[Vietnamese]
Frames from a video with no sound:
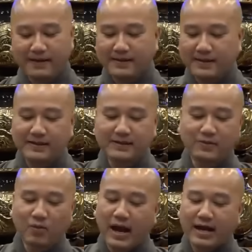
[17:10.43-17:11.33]
Thì
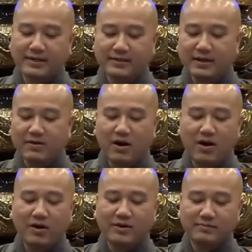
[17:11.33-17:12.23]
qua những câu
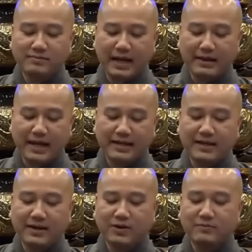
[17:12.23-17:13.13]
hỏi nãy
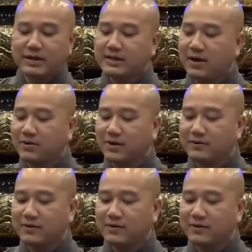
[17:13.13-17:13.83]
giờ có mấy câu đó,